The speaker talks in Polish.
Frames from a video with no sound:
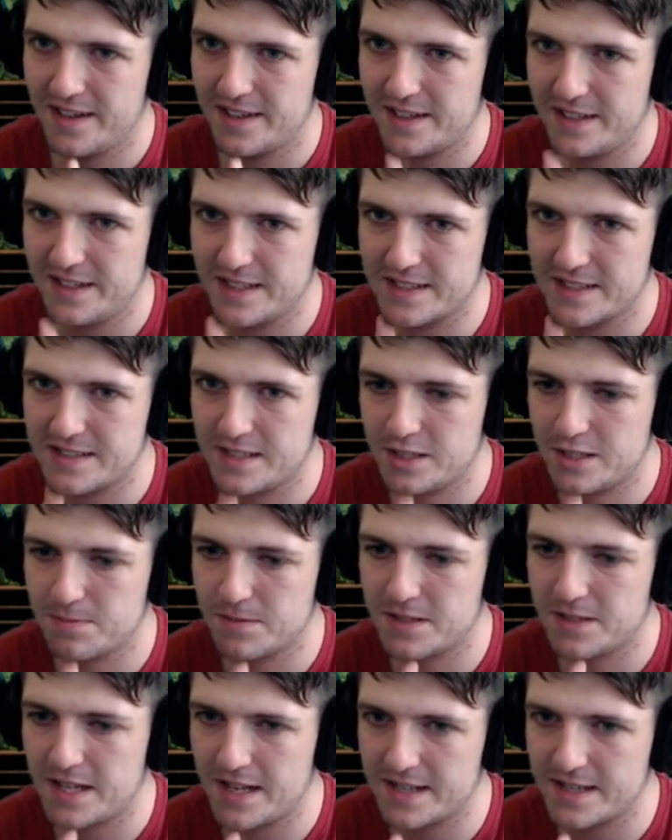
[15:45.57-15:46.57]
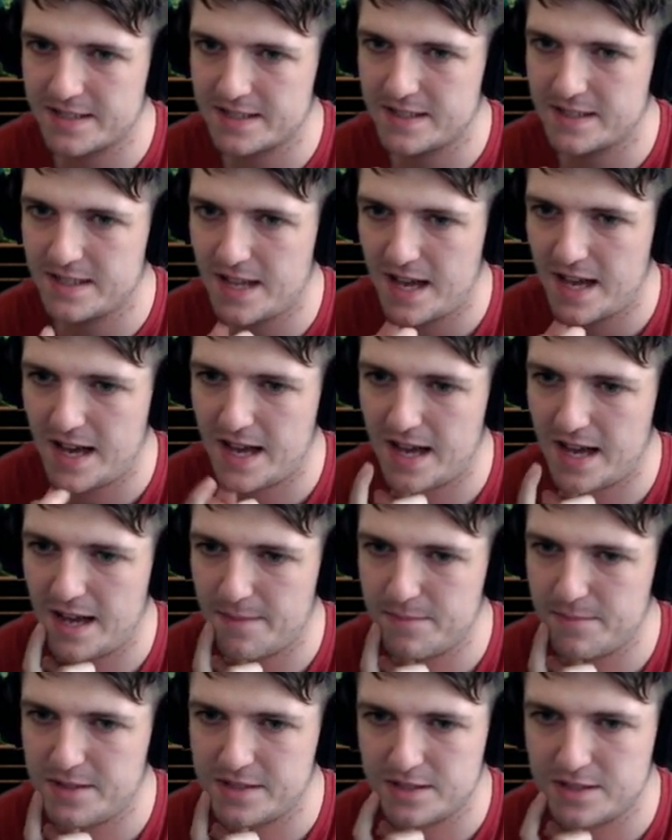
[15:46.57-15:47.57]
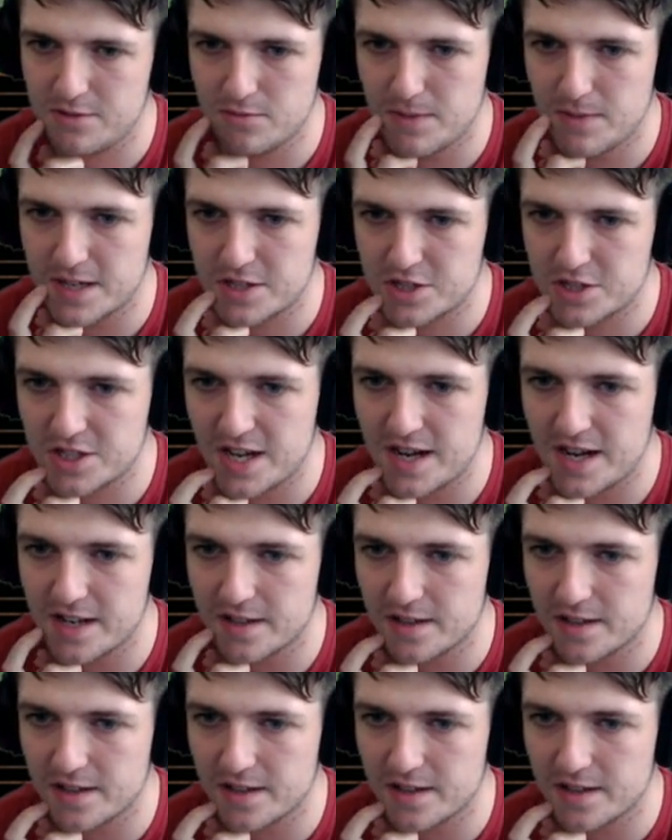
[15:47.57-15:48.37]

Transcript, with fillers: Jesteśmy teraz na misji numer 4.